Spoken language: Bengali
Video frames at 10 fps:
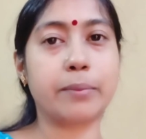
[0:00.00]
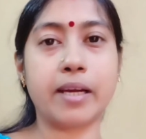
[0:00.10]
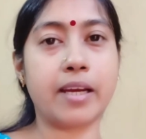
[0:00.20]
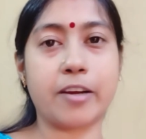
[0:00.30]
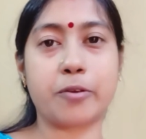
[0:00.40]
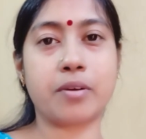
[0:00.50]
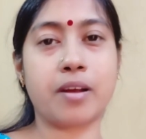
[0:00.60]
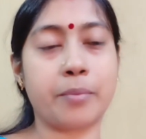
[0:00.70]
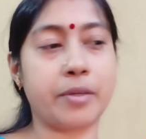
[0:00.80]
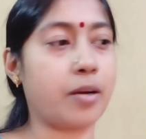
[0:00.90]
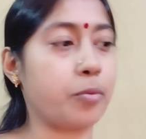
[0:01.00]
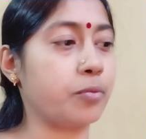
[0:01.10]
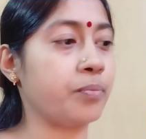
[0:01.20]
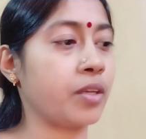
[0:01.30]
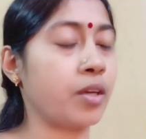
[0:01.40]
ভাই আর এখন আমি খাবো
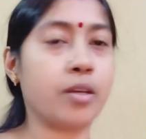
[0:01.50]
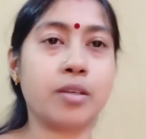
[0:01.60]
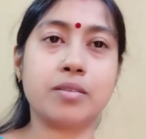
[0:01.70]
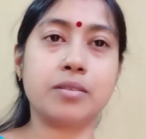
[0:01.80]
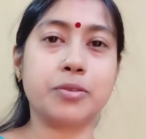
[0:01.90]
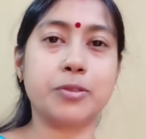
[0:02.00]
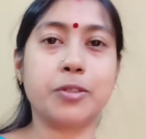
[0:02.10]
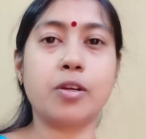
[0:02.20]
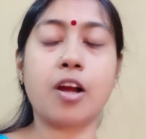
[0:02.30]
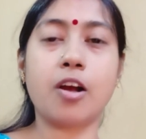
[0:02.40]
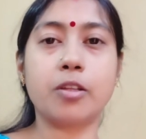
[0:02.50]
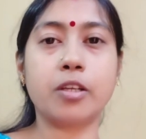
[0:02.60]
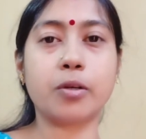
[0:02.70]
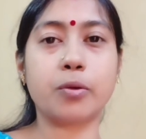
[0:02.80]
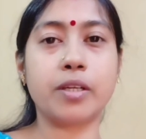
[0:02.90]
তো চলো খাওয়া
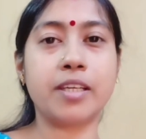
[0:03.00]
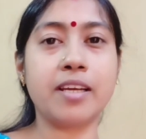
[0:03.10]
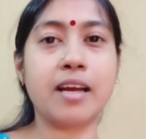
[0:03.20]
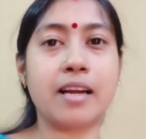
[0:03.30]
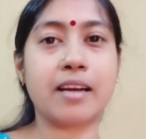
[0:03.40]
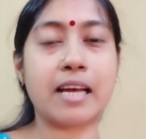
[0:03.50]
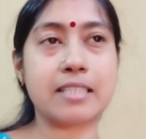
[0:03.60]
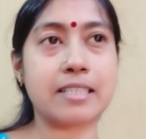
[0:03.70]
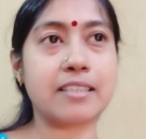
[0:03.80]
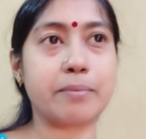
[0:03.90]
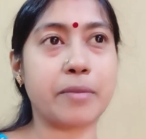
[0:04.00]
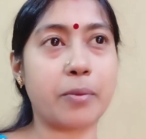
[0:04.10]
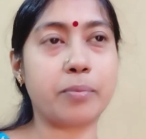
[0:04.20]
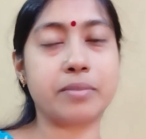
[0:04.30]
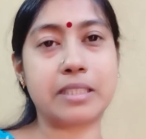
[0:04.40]
দাওয়া করে নিই আর আজকে
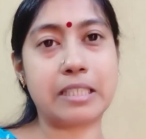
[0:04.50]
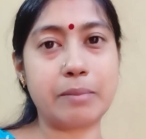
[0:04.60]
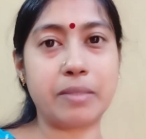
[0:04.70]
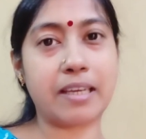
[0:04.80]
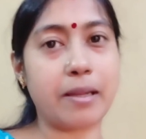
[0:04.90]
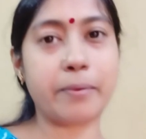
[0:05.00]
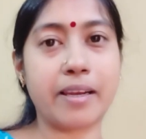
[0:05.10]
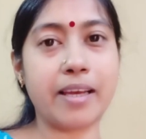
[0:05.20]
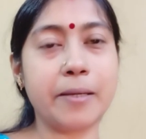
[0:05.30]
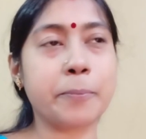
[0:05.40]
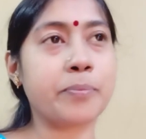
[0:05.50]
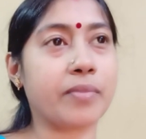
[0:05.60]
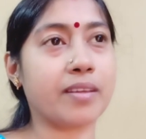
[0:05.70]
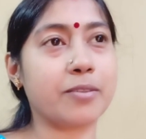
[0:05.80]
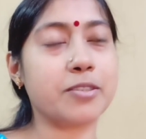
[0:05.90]
ভাবছি বিকেলবেলায়
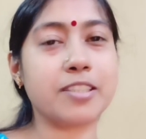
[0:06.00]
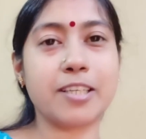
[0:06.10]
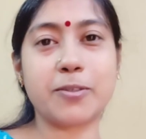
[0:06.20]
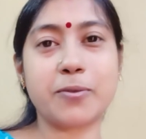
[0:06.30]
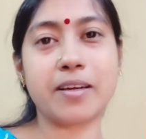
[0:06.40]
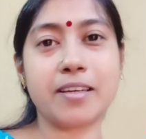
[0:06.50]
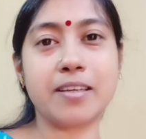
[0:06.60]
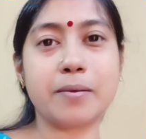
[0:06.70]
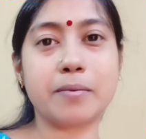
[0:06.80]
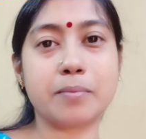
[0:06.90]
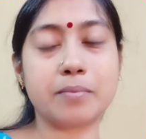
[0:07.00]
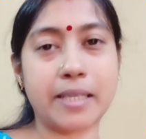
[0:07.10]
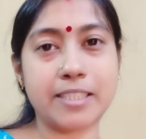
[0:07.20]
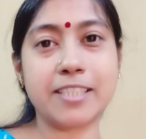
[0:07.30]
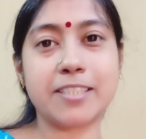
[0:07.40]
হচ্ছে একটুখানি
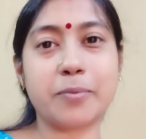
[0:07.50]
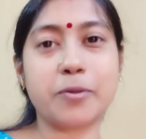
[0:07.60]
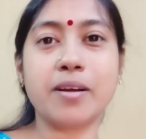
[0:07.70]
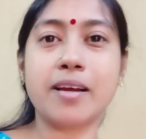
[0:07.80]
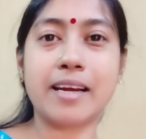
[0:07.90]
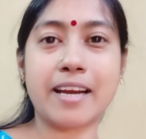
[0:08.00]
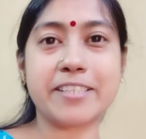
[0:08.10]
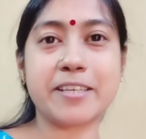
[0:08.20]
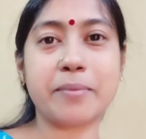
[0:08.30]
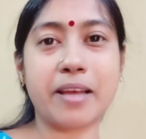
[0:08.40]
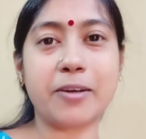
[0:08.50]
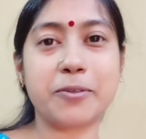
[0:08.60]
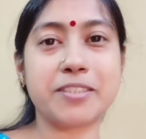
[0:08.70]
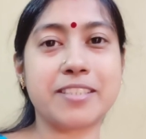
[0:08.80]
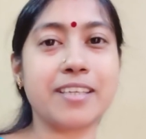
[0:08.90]
বাজারে যাব রাসের মেলা
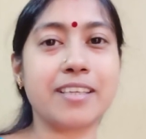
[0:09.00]
হচ্ছে